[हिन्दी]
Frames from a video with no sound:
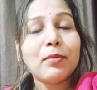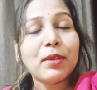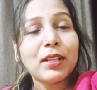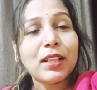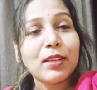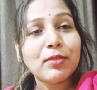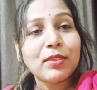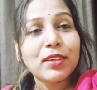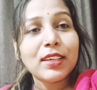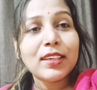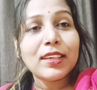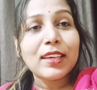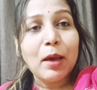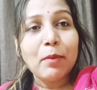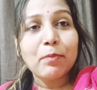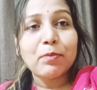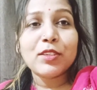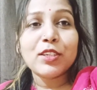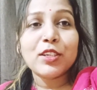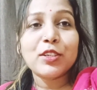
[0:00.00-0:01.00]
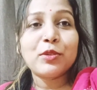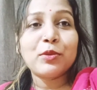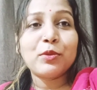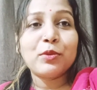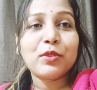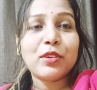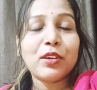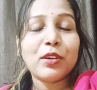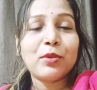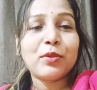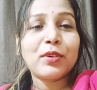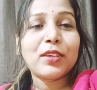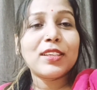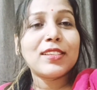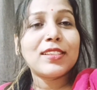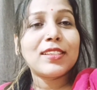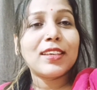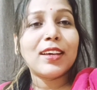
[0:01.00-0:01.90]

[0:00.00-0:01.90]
मतलब कि कैप्चर ज़रूर करूँगी